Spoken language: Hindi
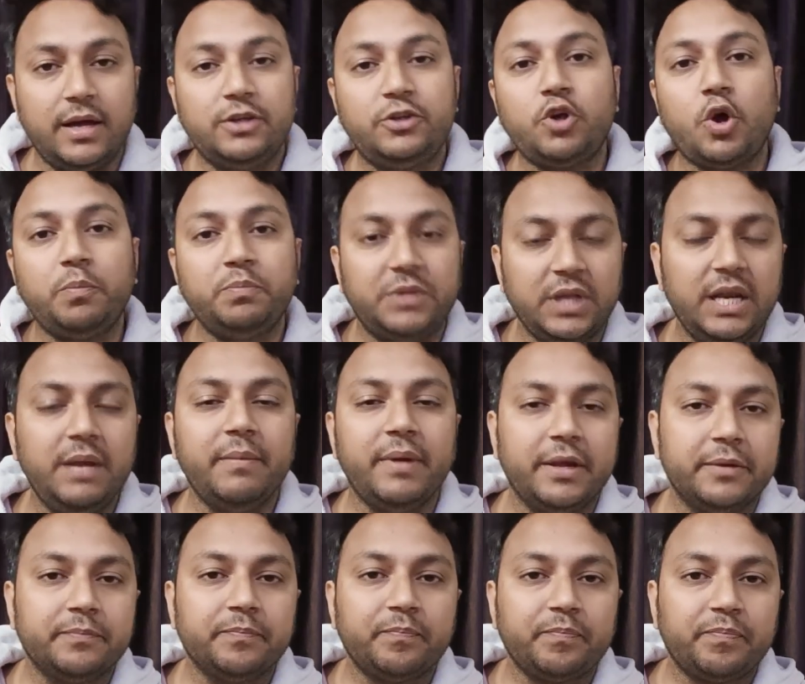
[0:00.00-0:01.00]
टॉप थ्री
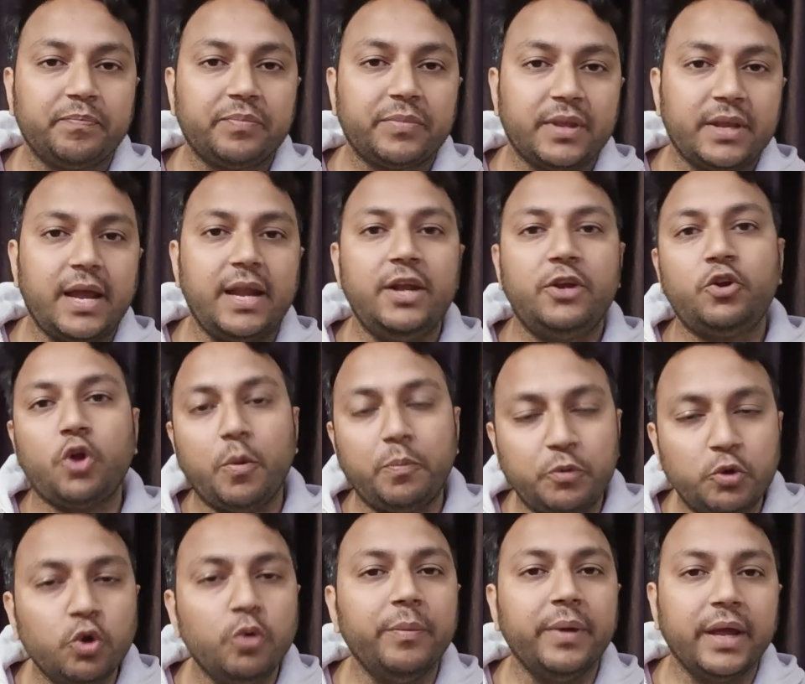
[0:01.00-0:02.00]
में यानी टॉप
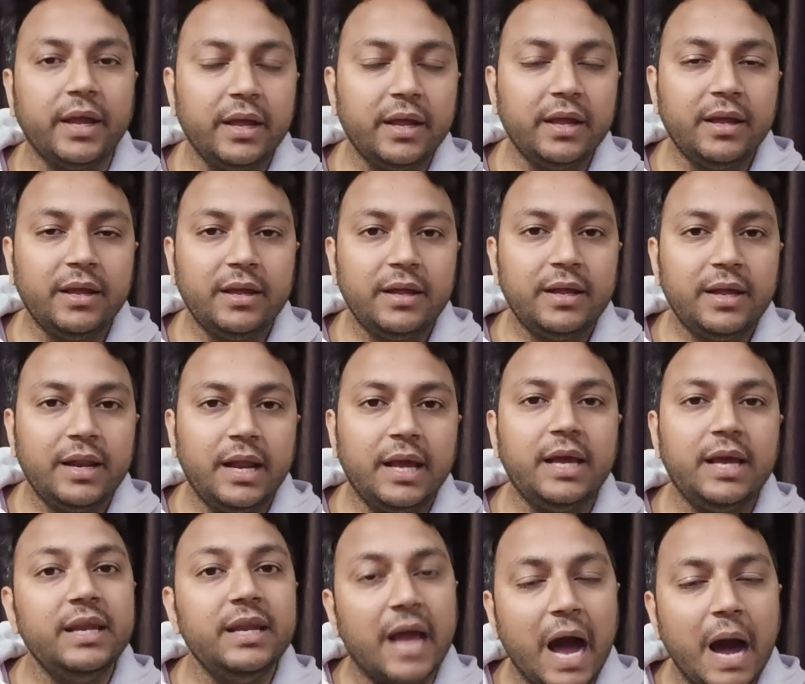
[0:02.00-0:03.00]
टू में
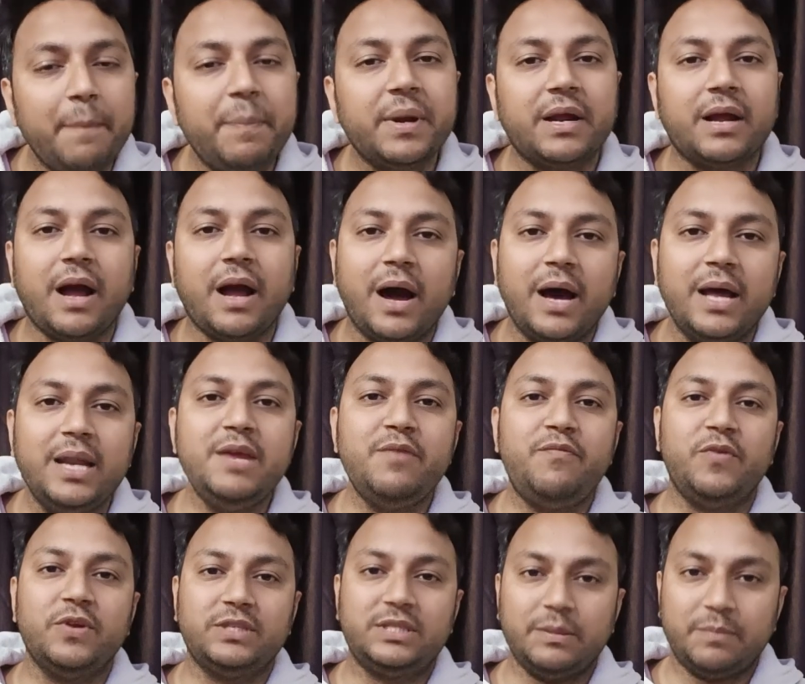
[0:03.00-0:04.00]
लेकिन यहाँ पर कहानी
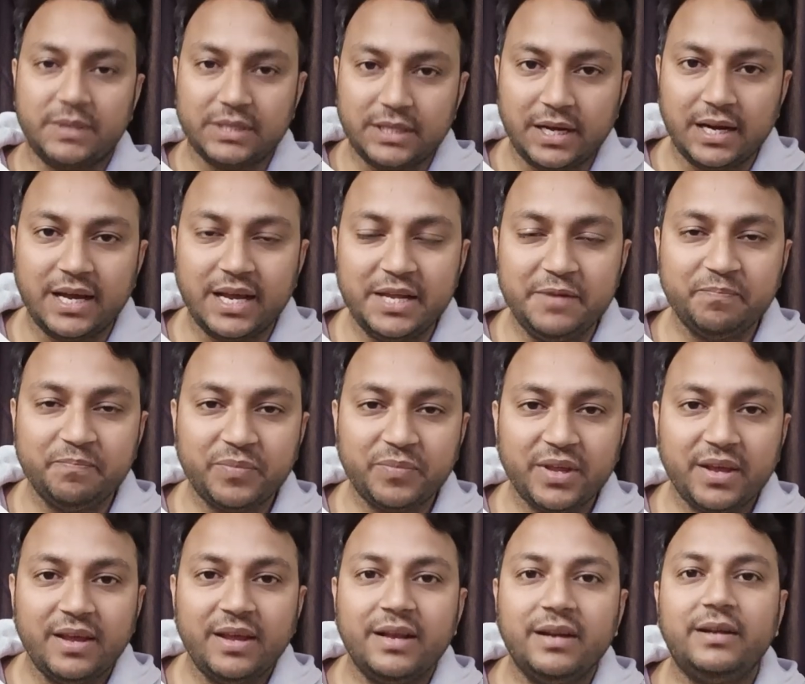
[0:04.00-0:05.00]
फिर से बदल गई
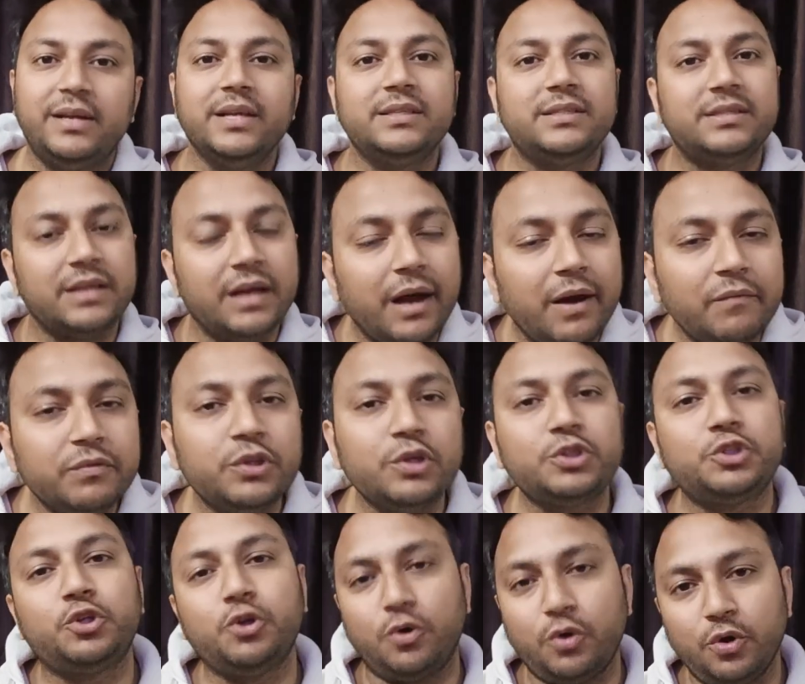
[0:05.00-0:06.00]
डिजर्व तो
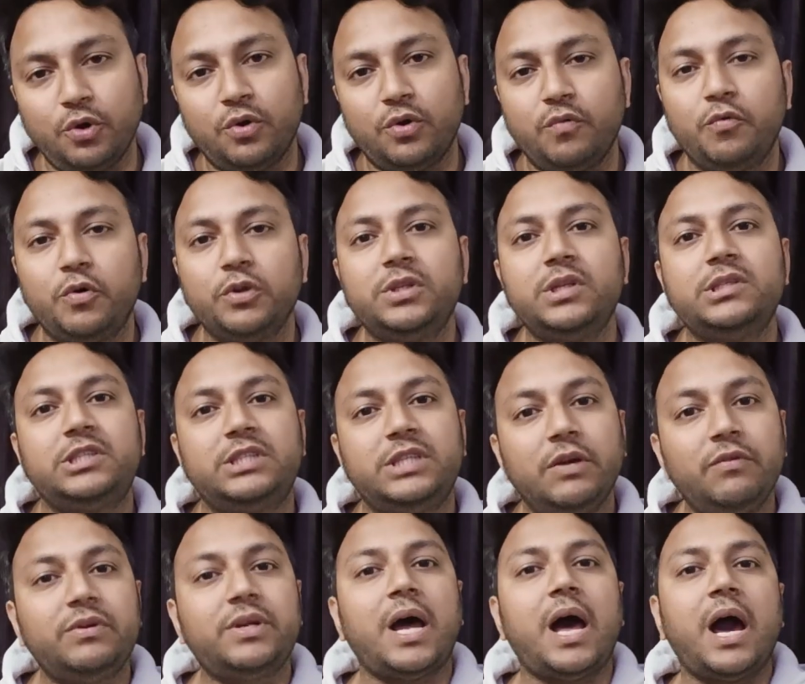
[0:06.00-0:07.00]
छोड़ो वो तो
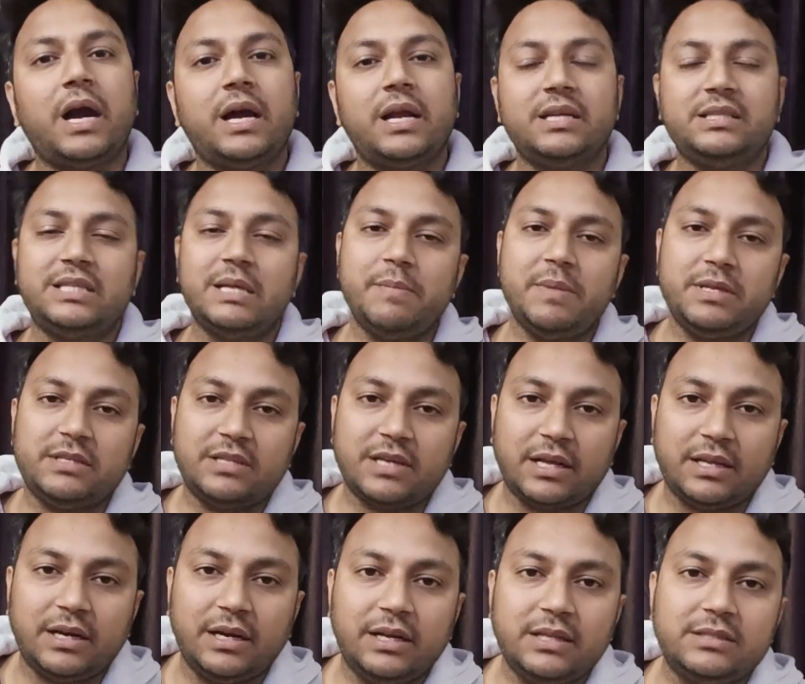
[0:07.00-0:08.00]
शिव ठाकरे से भी
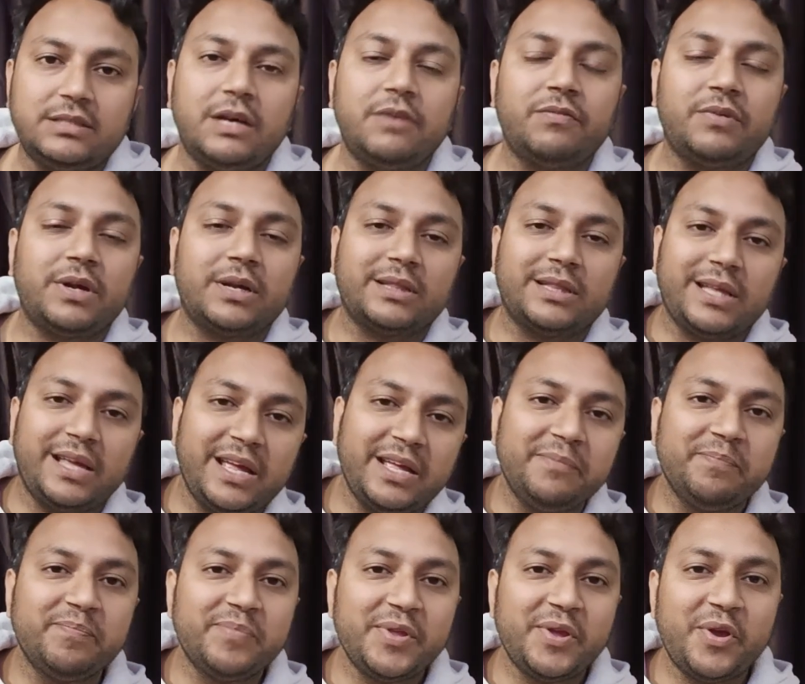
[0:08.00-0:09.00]
ज़्यादा डिजर्व करते
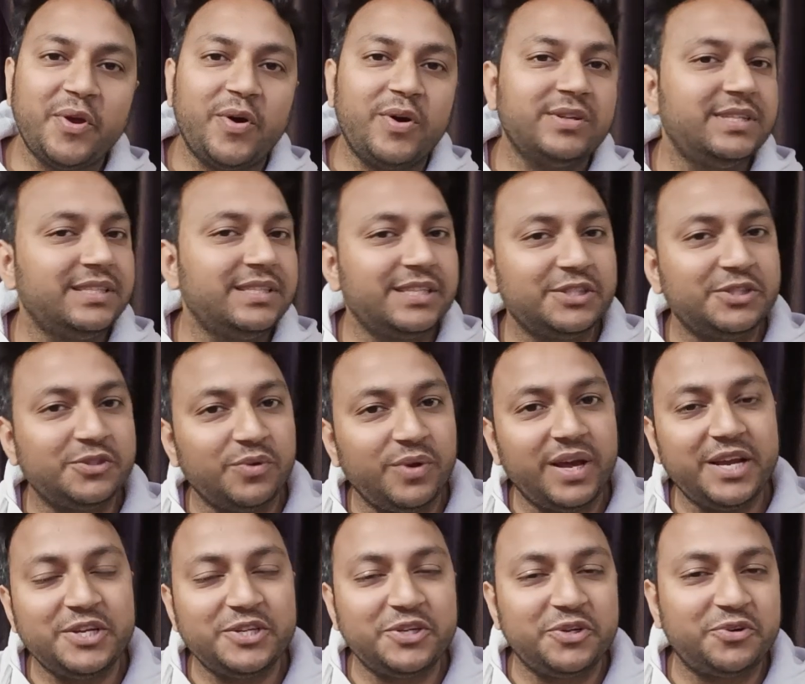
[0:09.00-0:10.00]
हैं और सीजन सोलह
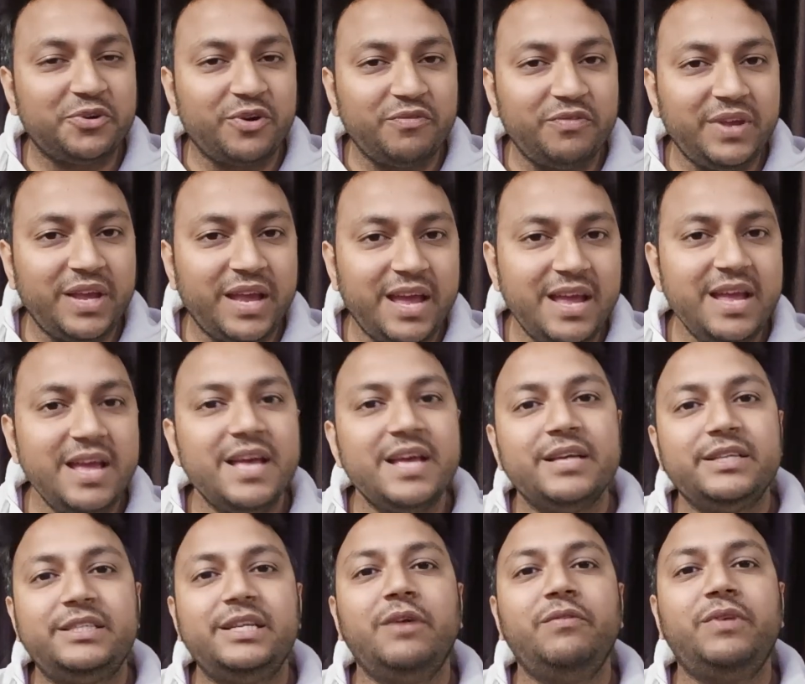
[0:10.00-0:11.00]
की जो ट्रॉफी है
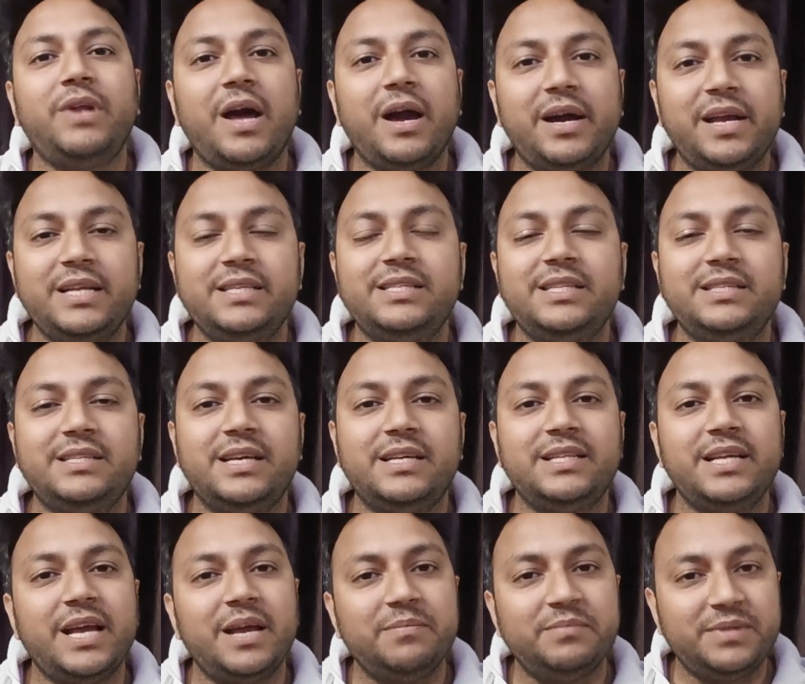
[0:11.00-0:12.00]
शिव ठाकरे से
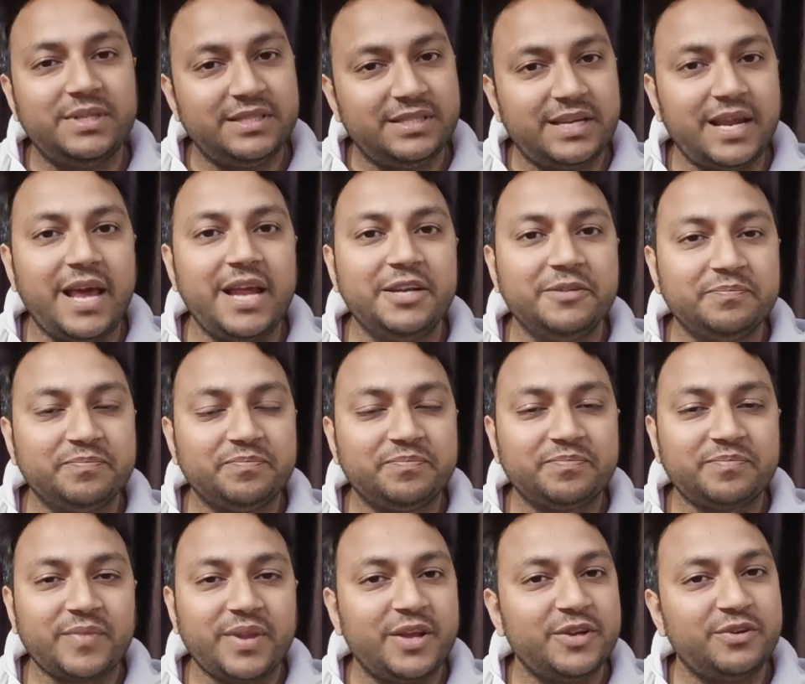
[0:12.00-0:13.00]
ज़्यादा एम सी स्टैन
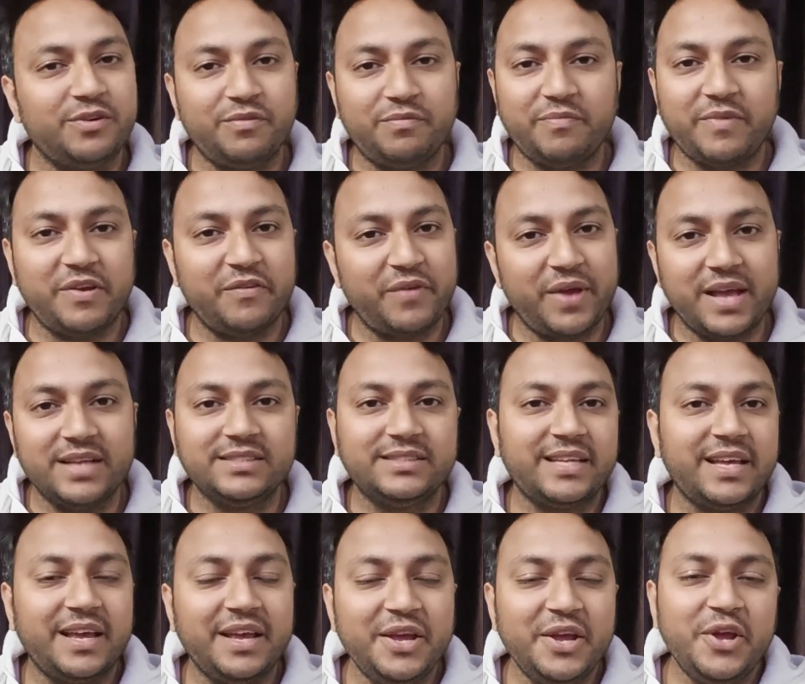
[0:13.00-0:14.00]
के जो फैंस
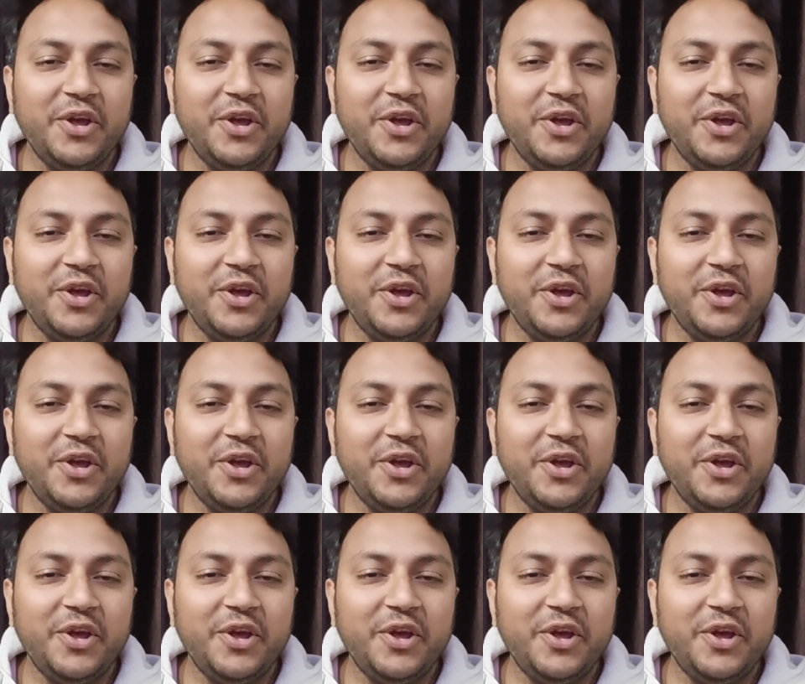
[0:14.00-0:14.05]
हैं